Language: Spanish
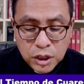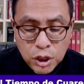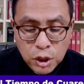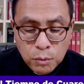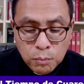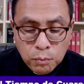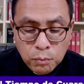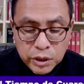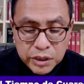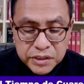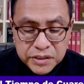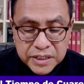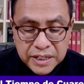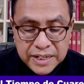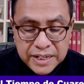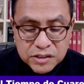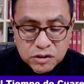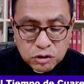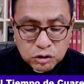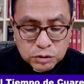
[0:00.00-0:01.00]

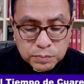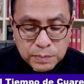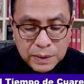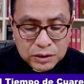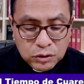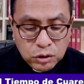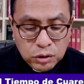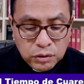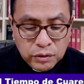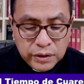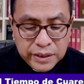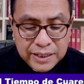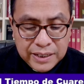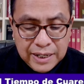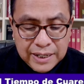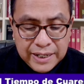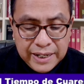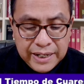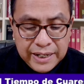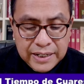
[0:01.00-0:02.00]
Moisés nos mandó en
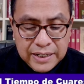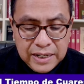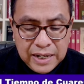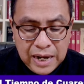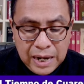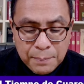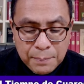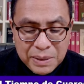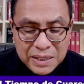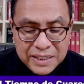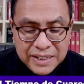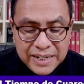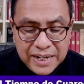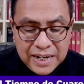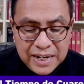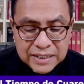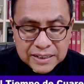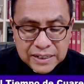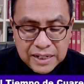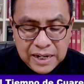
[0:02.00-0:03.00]
la ley
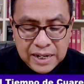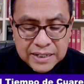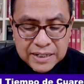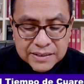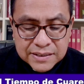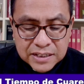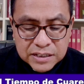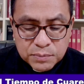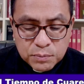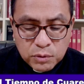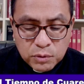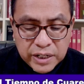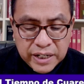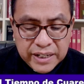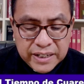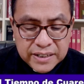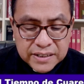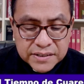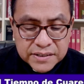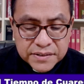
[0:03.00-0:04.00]
apedrear a estas
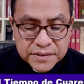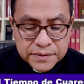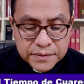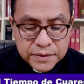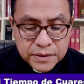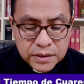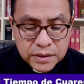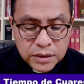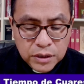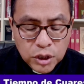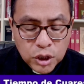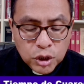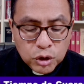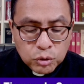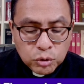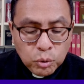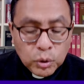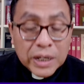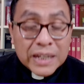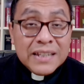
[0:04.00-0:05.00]
mujeres.
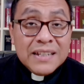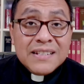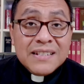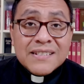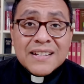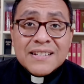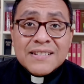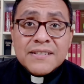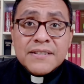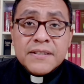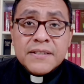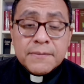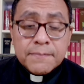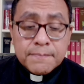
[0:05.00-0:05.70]
¿Tú qué dices?